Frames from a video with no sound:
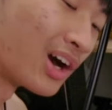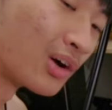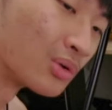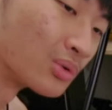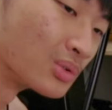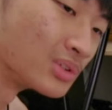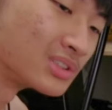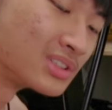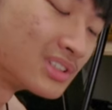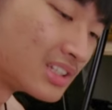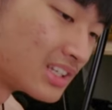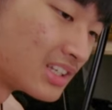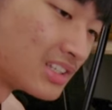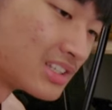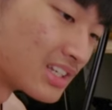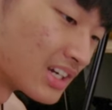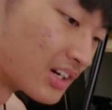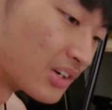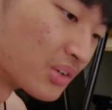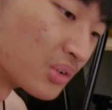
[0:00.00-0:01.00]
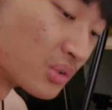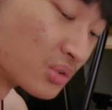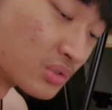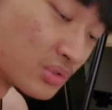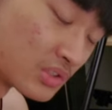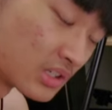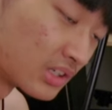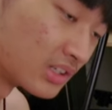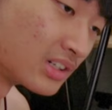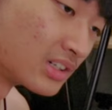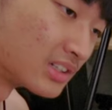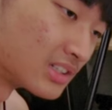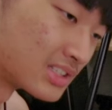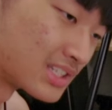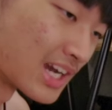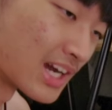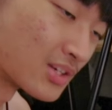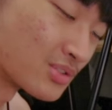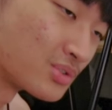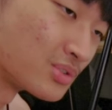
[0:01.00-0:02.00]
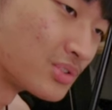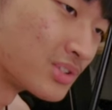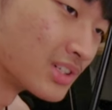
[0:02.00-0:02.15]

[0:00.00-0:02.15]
或者是你想要有任何夹具，